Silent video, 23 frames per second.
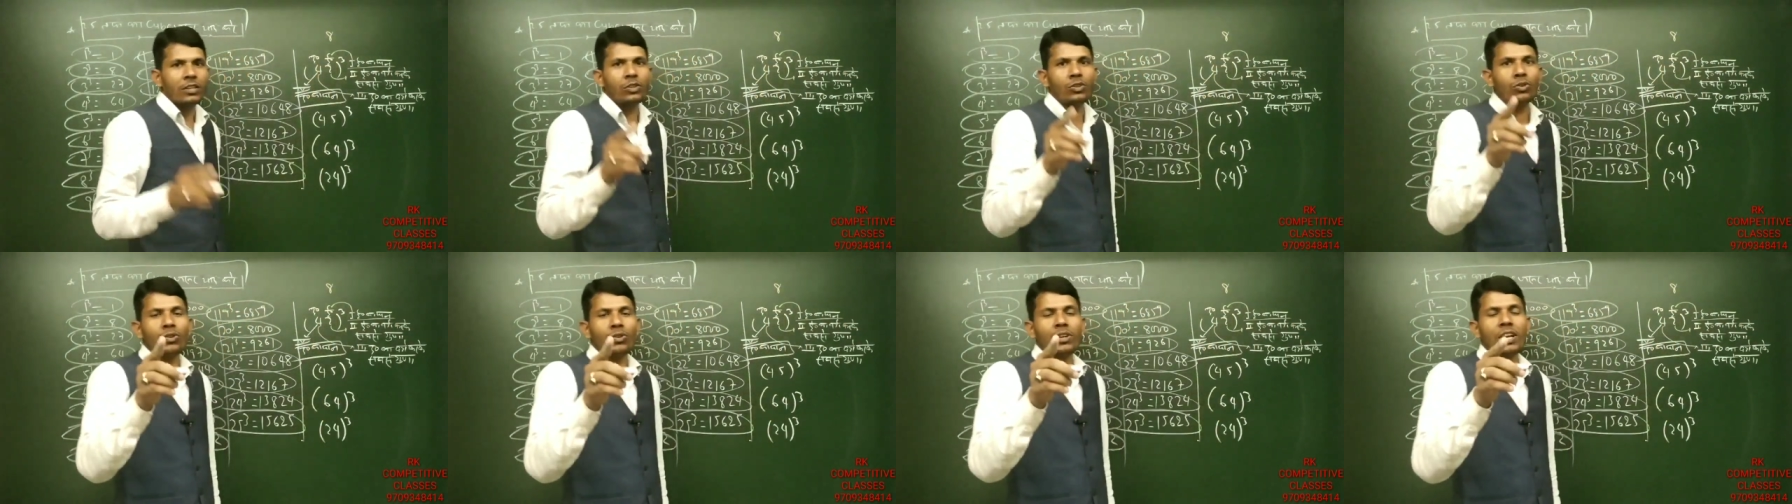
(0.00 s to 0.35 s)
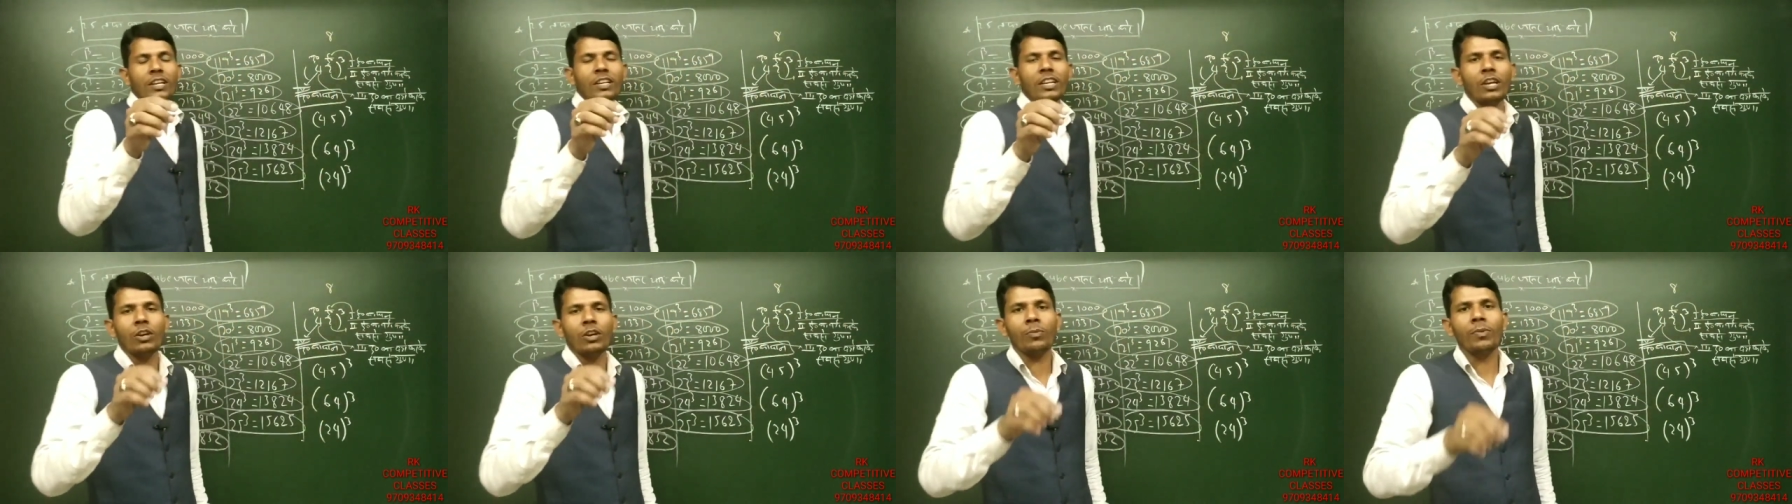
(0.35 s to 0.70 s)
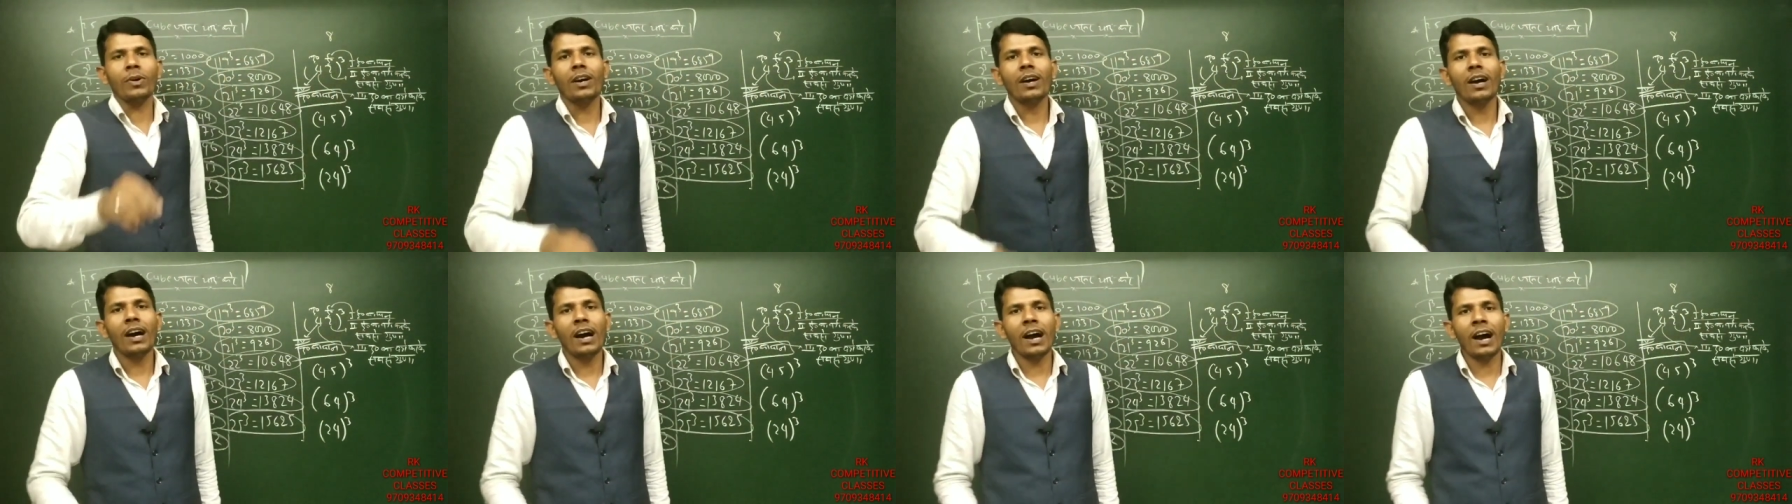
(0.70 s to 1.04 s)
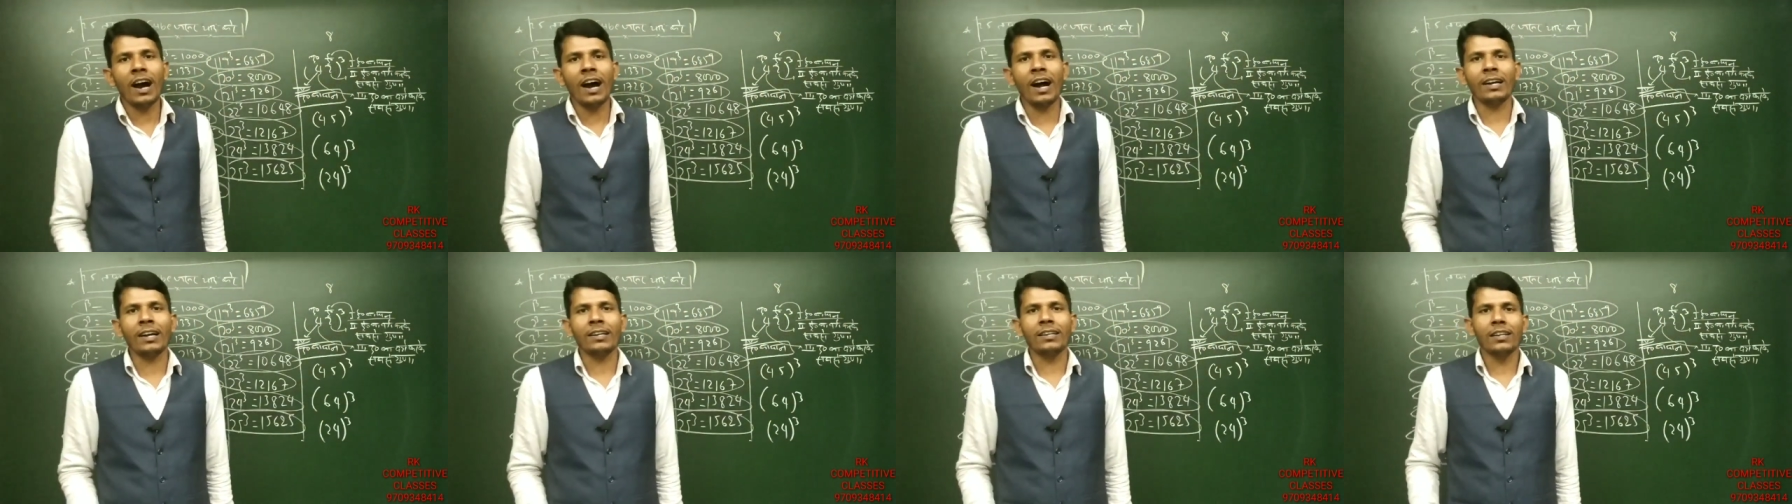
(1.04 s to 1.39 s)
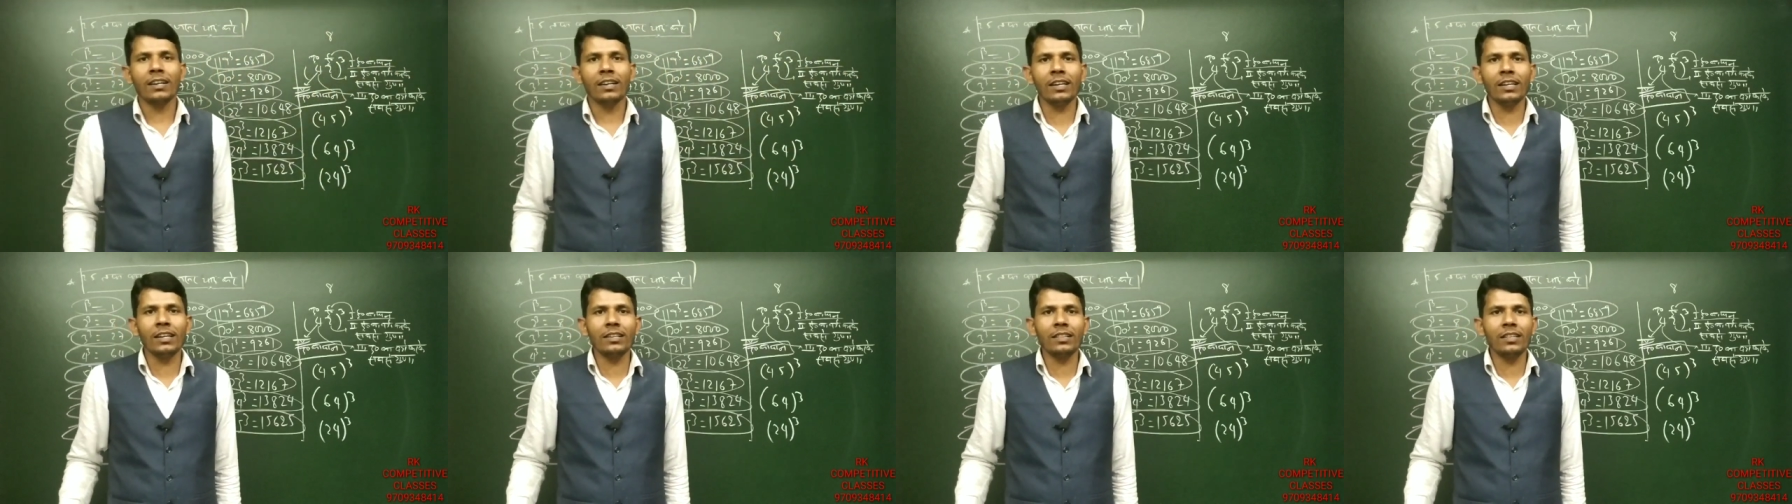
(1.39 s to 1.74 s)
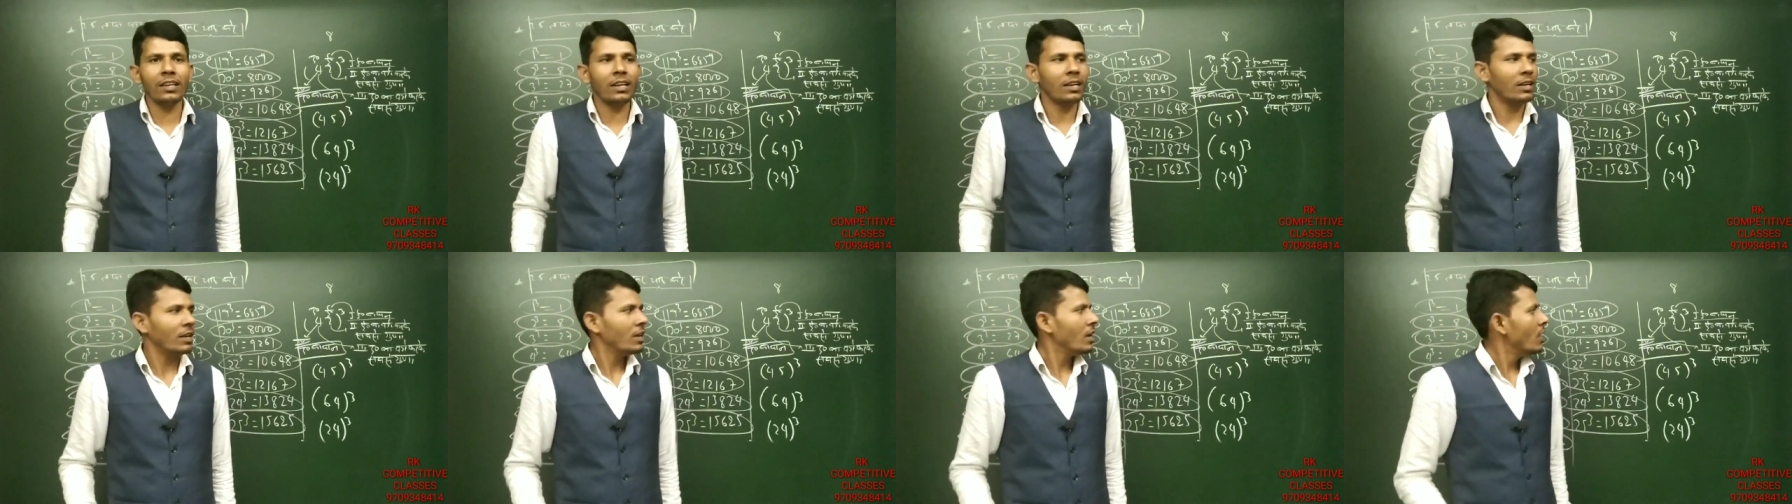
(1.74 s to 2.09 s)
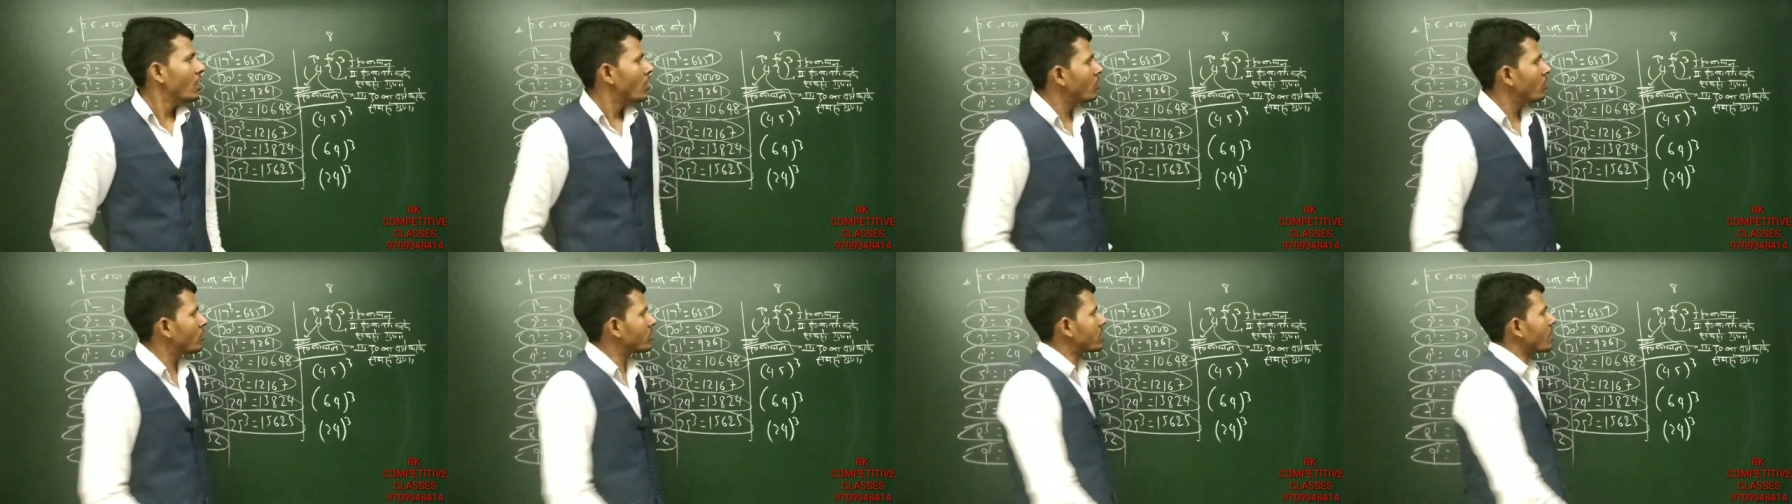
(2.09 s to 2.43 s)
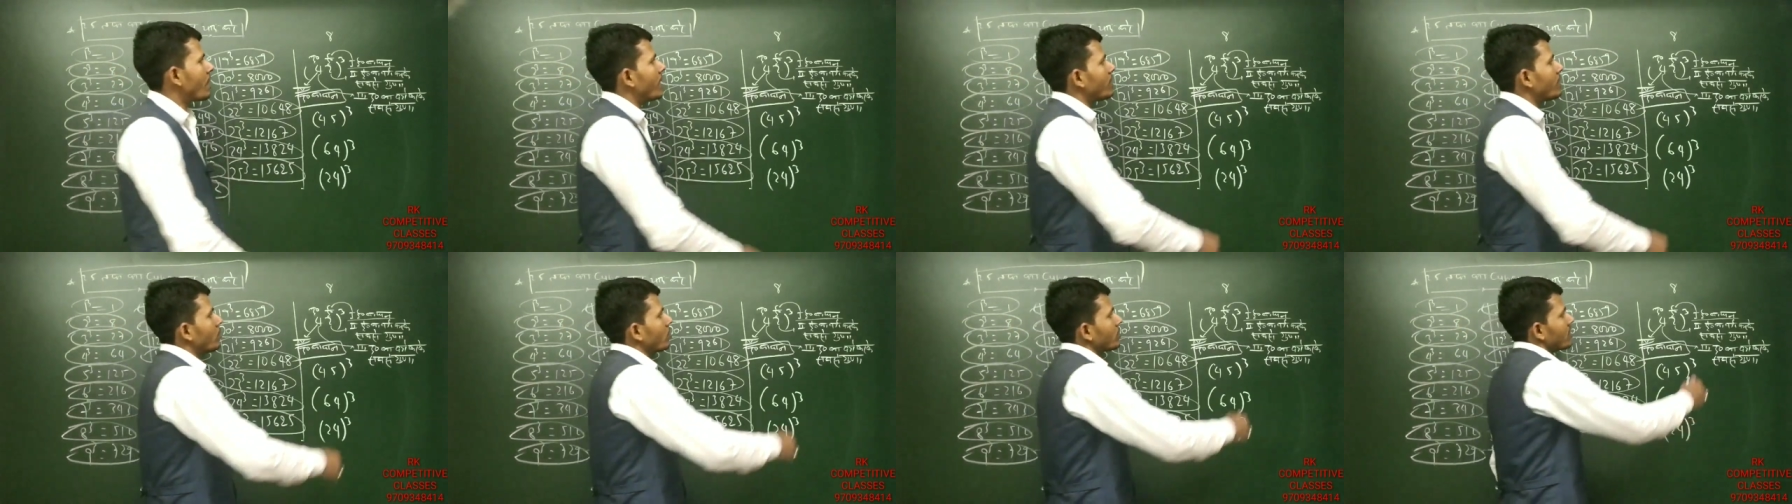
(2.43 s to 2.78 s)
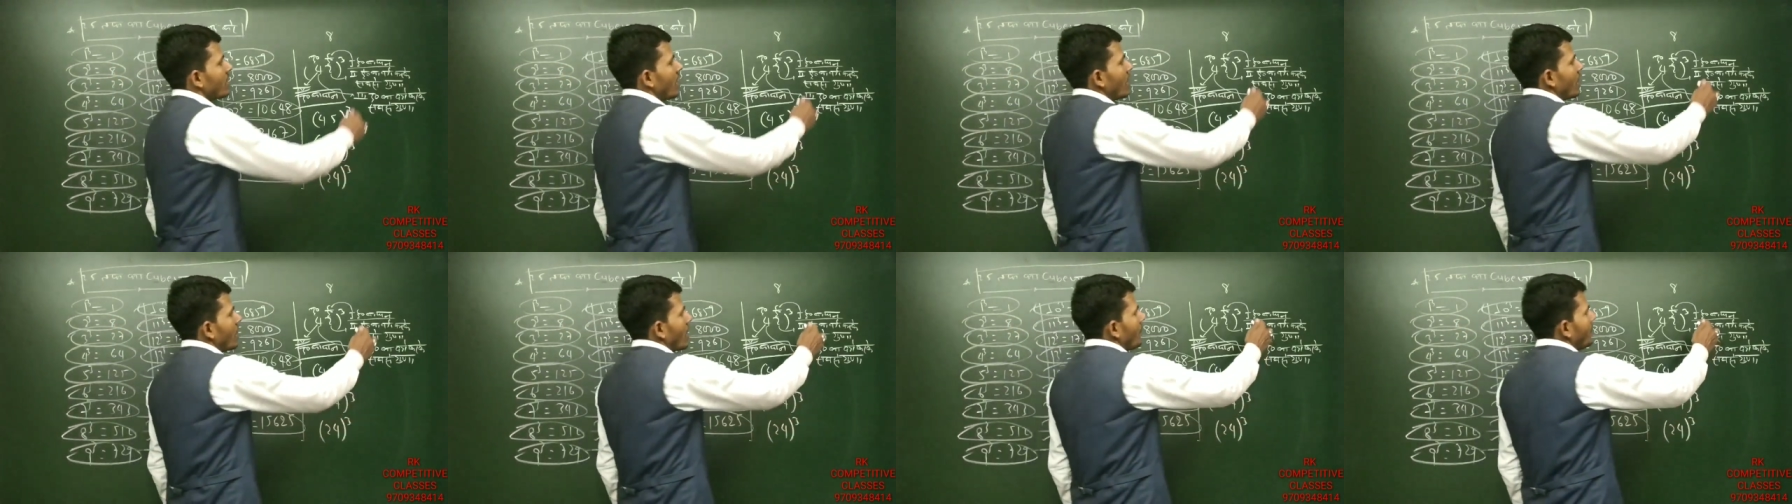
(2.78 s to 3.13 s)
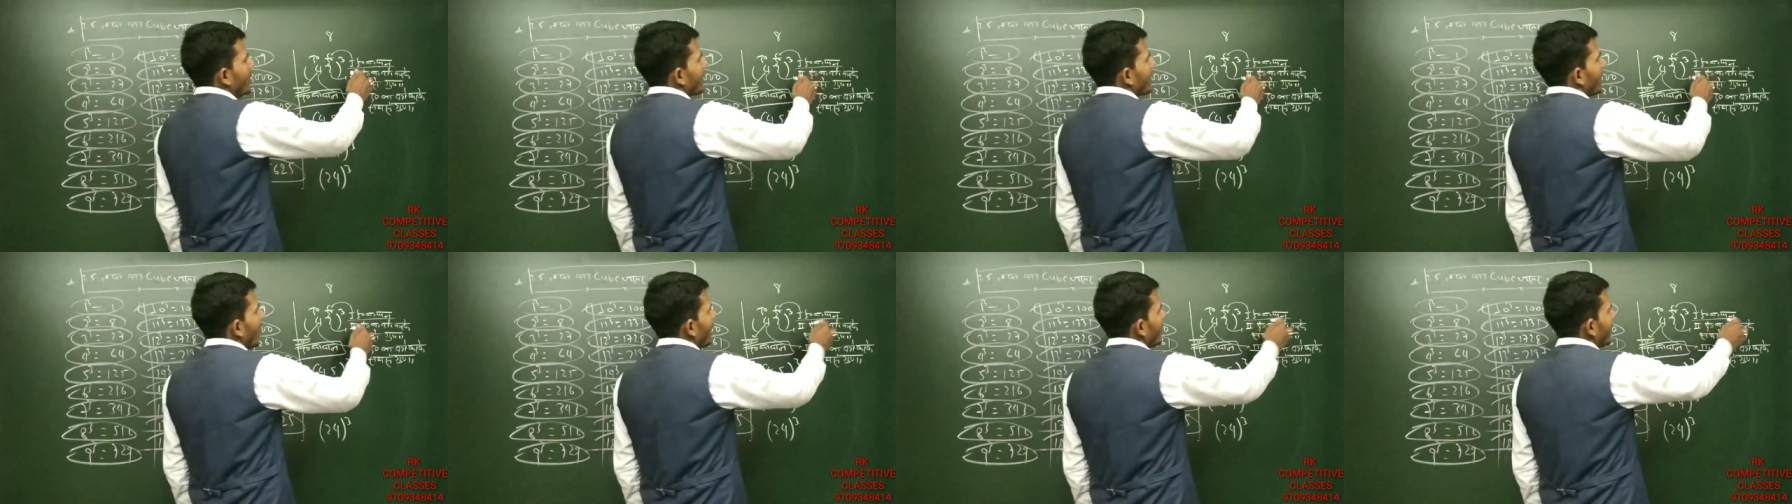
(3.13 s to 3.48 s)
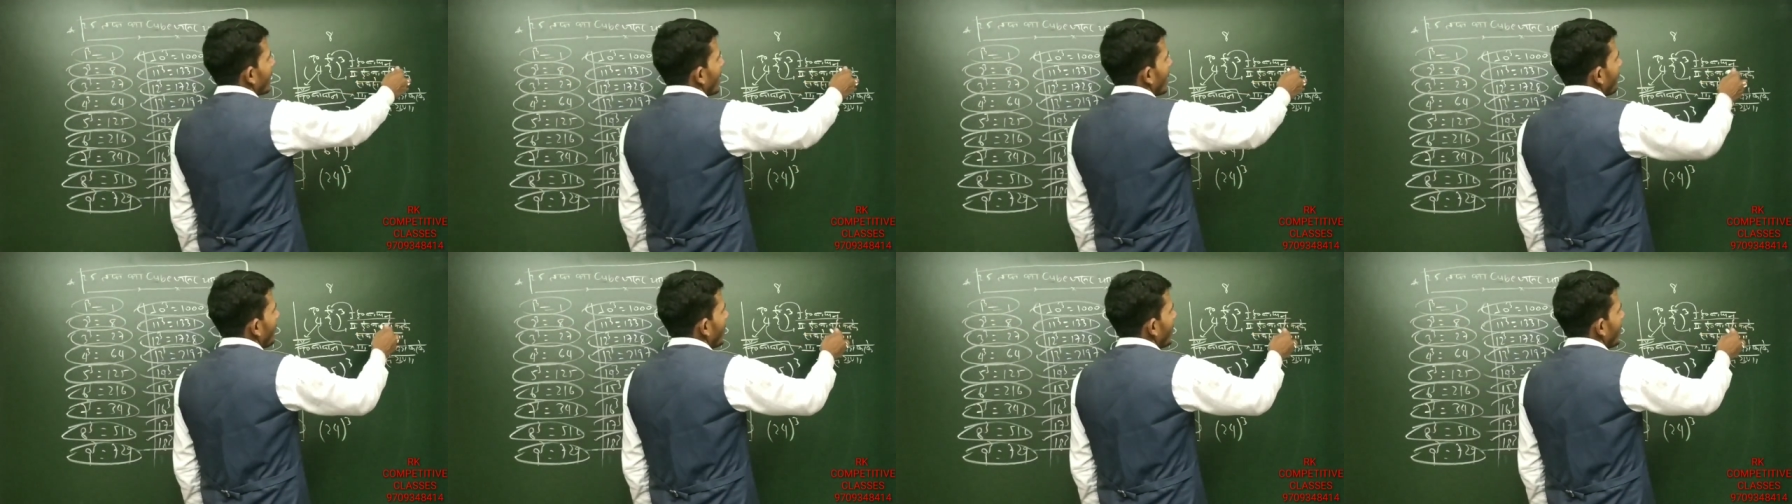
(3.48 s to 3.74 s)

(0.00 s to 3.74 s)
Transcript: दू के क्यूब आठ लिख दी उसके बाद दूसरा काम इकाई का